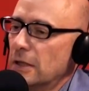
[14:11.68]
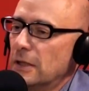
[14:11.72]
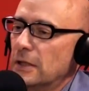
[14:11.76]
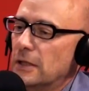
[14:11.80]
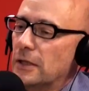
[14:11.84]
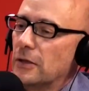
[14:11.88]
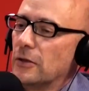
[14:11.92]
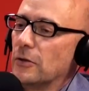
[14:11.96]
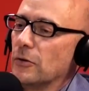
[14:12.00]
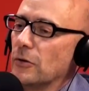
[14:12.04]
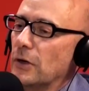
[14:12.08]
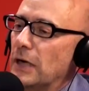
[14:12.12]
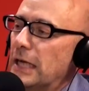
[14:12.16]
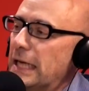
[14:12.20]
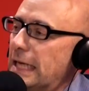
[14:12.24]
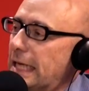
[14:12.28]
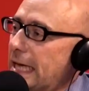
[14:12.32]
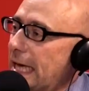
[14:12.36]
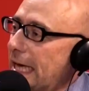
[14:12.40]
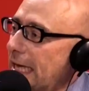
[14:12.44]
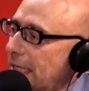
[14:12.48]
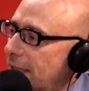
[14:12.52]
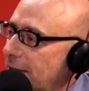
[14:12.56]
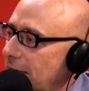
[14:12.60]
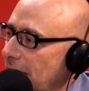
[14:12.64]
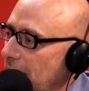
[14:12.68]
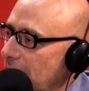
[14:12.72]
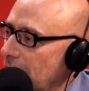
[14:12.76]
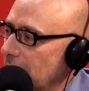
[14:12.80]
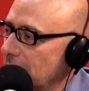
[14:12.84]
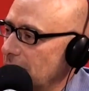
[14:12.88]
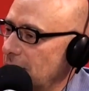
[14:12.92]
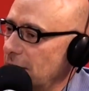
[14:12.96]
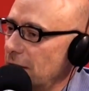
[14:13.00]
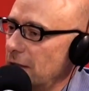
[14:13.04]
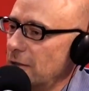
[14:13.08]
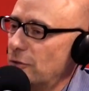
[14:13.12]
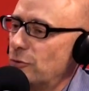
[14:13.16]
o le gheta,
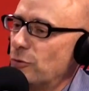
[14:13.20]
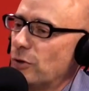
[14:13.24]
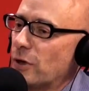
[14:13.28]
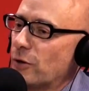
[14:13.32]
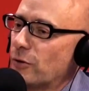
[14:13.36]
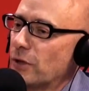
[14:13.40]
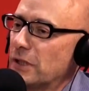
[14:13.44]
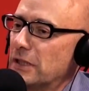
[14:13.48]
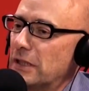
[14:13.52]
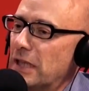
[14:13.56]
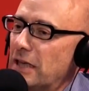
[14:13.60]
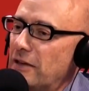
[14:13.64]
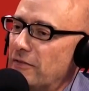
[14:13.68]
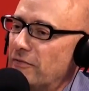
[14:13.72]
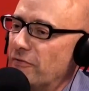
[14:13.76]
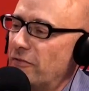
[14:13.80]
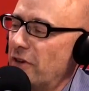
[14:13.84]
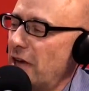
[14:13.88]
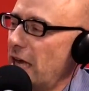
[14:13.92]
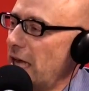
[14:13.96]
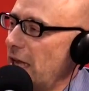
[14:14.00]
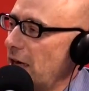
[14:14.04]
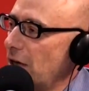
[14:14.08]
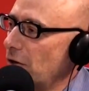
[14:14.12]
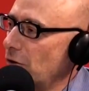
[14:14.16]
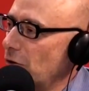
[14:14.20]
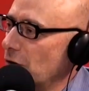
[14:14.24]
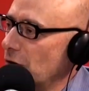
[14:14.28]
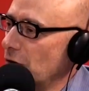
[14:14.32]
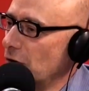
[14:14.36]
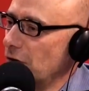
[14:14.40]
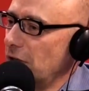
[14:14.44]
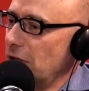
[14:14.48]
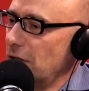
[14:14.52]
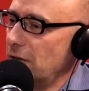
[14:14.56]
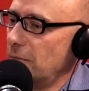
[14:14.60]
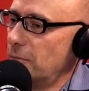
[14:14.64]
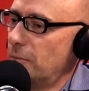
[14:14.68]
addirittura quando è inverno
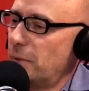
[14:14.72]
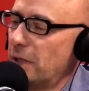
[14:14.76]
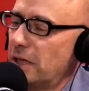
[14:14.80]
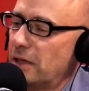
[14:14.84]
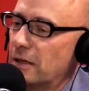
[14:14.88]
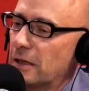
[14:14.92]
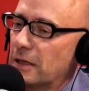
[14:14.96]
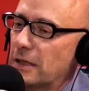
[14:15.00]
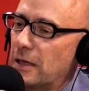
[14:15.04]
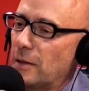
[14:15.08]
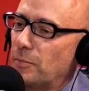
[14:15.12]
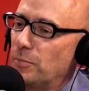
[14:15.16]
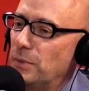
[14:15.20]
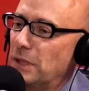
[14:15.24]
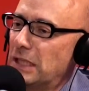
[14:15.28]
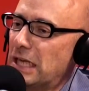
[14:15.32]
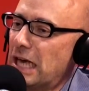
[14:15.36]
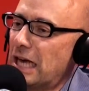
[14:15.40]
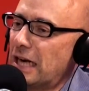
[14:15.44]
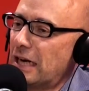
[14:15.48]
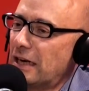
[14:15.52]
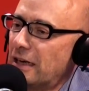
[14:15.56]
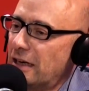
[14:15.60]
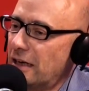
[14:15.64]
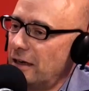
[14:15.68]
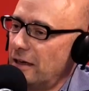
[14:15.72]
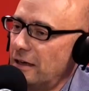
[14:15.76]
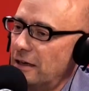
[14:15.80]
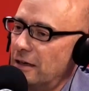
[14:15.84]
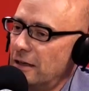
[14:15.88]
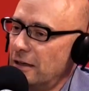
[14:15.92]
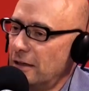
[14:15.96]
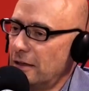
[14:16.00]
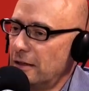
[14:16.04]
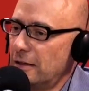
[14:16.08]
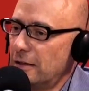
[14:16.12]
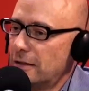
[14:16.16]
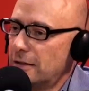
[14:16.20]
nel, per camminare nel
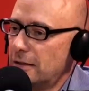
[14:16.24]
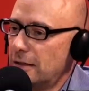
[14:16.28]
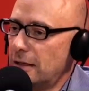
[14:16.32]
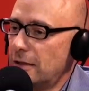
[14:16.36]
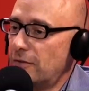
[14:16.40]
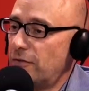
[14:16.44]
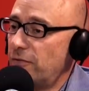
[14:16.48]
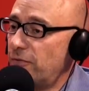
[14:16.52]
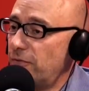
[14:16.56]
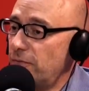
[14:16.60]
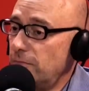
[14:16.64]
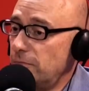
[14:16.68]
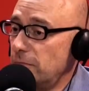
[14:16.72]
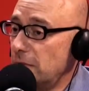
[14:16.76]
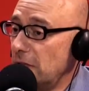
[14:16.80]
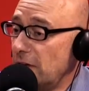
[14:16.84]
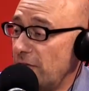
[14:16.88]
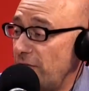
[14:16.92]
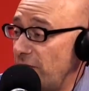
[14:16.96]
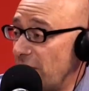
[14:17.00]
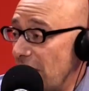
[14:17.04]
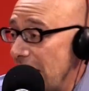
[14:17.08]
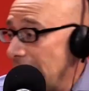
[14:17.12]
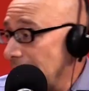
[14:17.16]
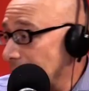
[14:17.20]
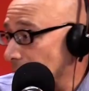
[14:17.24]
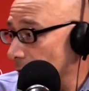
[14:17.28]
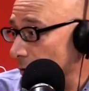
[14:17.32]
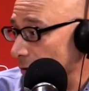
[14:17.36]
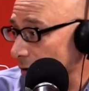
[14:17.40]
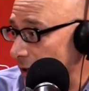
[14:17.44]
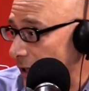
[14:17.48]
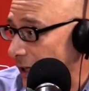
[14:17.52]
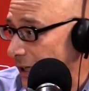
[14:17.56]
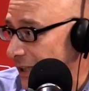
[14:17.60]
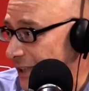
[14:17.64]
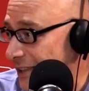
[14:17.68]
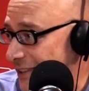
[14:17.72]
nel, nel, fango
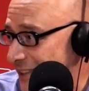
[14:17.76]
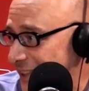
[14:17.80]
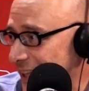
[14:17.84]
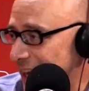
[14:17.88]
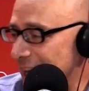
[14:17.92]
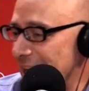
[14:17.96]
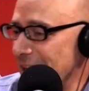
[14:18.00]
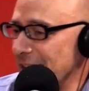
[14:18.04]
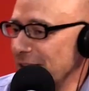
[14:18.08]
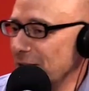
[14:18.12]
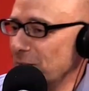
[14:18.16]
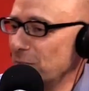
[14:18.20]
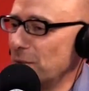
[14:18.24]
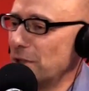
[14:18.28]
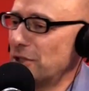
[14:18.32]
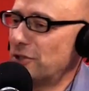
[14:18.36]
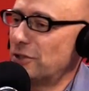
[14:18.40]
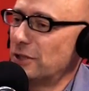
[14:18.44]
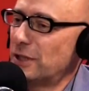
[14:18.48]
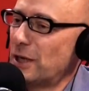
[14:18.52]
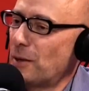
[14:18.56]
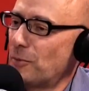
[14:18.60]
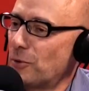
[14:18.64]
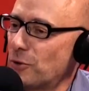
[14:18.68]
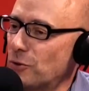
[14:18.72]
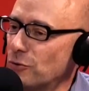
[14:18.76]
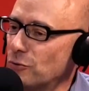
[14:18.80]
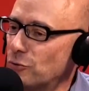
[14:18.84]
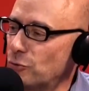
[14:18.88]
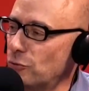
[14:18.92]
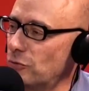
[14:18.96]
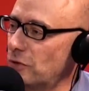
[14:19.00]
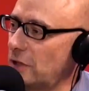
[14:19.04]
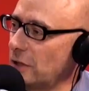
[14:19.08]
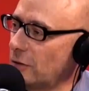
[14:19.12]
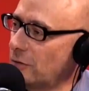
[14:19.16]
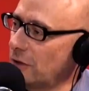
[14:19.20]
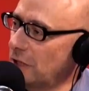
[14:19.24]
delle strade, immaginiamo con
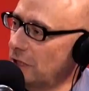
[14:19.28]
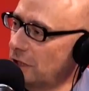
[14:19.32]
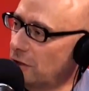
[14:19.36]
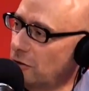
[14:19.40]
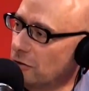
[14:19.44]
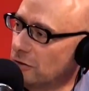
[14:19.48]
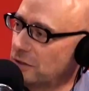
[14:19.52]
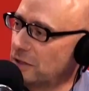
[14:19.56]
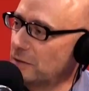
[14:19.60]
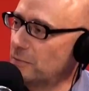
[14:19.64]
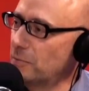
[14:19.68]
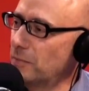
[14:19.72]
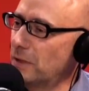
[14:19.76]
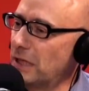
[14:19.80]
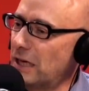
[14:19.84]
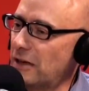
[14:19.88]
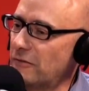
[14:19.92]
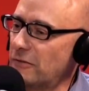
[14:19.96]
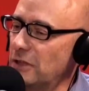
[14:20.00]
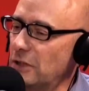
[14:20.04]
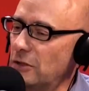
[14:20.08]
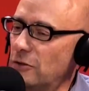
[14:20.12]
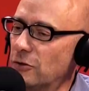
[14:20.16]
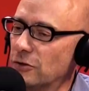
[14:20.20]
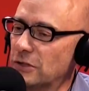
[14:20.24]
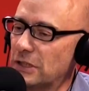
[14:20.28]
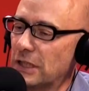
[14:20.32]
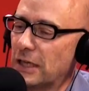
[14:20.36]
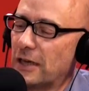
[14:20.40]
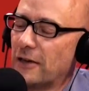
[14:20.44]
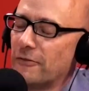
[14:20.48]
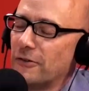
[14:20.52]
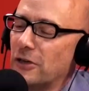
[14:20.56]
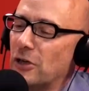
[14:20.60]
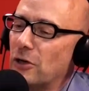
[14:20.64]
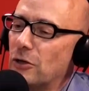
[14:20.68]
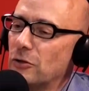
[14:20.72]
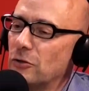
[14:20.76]
tutte quelle cose meravigliose che
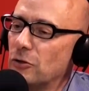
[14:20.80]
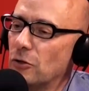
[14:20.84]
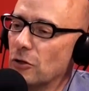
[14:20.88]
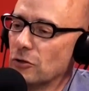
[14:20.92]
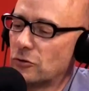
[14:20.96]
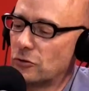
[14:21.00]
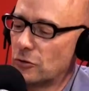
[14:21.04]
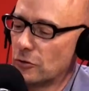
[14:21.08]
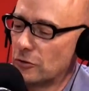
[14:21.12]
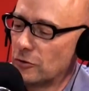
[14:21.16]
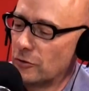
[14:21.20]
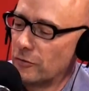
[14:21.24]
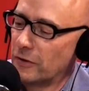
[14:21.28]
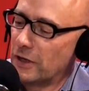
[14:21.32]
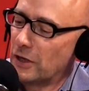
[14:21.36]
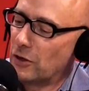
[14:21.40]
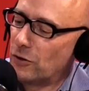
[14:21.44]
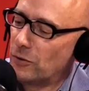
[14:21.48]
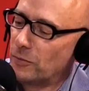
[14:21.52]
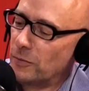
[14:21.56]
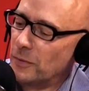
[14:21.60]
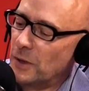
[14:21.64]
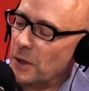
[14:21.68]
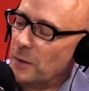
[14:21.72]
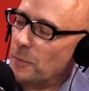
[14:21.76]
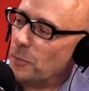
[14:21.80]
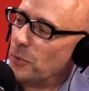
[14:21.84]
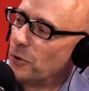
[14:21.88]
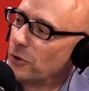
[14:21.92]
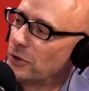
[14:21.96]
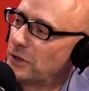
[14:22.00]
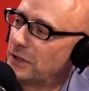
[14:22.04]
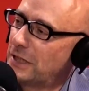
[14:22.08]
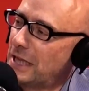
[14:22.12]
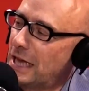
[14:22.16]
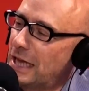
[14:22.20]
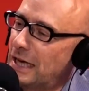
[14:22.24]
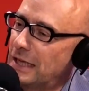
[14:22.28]
avevano addosso, dovevano
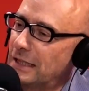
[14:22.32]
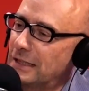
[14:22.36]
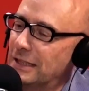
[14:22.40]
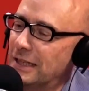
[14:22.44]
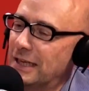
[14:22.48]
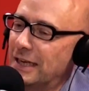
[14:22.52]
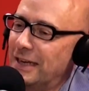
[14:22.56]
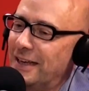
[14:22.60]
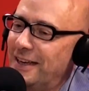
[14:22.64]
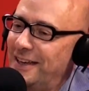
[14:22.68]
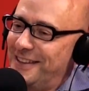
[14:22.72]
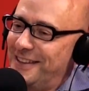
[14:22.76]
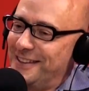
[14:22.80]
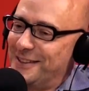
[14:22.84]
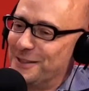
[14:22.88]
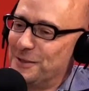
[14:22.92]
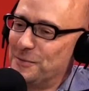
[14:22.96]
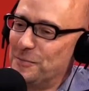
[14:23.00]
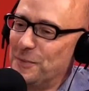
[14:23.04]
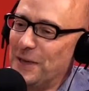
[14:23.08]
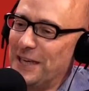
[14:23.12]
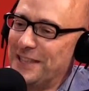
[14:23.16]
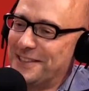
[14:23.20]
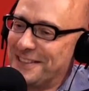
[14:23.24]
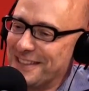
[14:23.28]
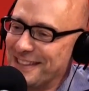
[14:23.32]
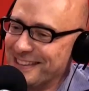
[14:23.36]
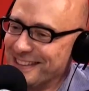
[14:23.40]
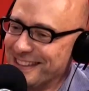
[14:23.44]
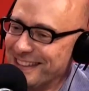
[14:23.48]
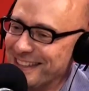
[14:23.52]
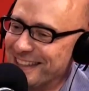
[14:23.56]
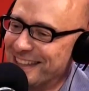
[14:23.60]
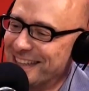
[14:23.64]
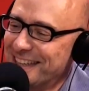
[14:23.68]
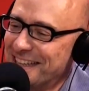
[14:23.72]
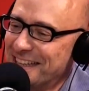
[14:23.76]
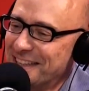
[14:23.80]
portare delle specie di,
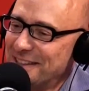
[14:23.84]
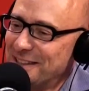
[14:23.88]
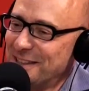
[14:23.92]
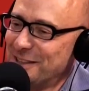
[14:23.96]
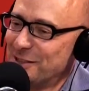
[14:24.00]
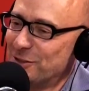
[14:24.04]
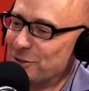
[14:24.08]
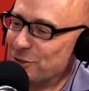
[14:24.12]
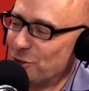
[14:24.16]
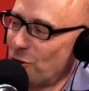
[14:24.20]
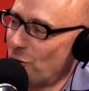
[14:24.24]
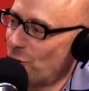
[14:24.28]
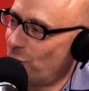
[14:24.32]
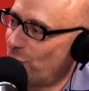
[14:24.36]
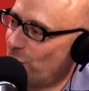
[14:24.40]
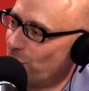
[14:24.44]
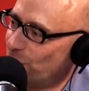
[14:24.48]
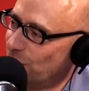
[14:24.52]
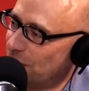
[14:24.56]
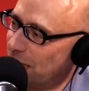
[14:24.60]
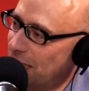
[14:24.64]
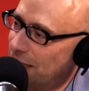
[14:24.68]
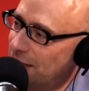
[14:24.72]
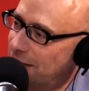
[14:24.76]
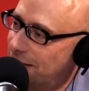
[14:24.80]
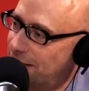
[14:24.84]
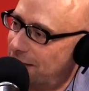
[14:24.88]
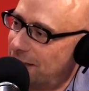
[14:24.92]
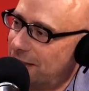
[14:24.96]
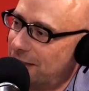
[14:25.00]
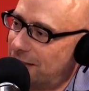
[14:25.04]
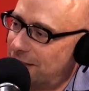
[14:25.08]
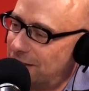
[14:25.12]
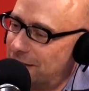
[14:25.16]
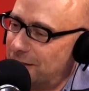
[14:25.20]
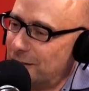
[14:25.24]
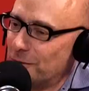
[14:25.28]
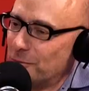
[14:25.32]
di zoccoli
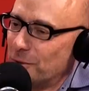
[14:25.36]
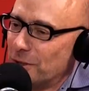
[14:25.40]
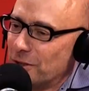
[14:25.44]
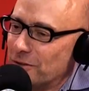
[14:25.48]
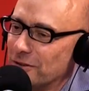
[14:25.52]
altissimi.